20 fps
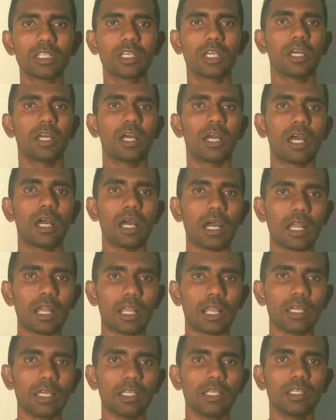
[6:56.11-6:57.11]
আড়াই
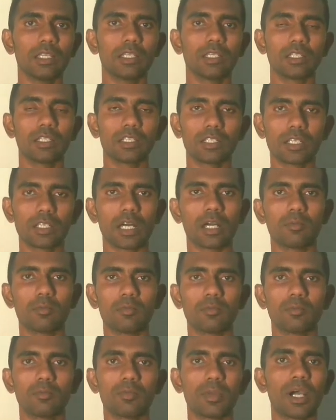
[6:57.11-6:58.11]
গ্রাম বা
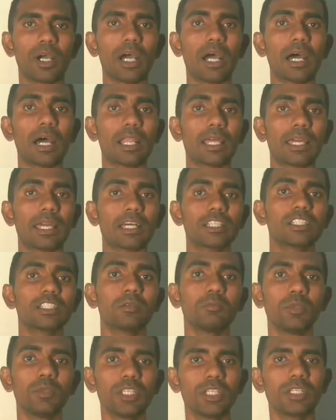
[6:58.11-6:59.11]
আড়াই হাজার
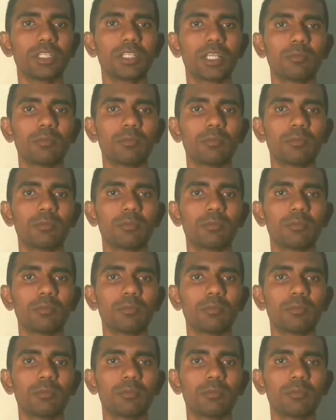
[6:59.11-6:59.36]
মিলিগ্রাম এবং